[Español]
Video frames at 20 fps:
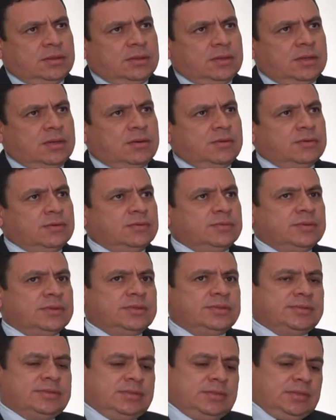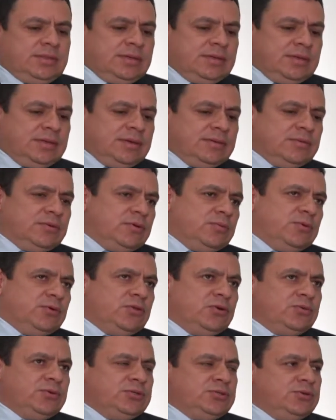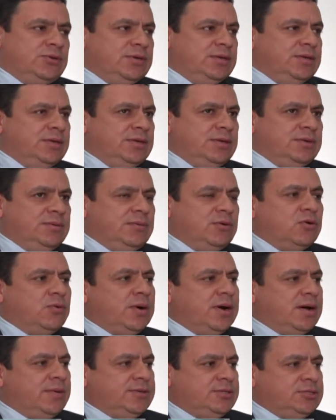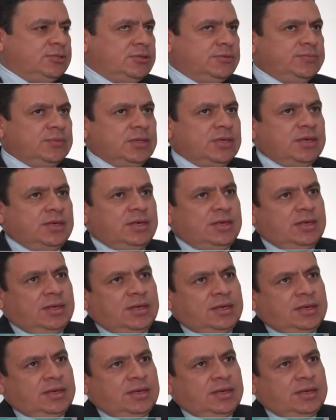Claro, este, como toda visión y, o baja visión. O baja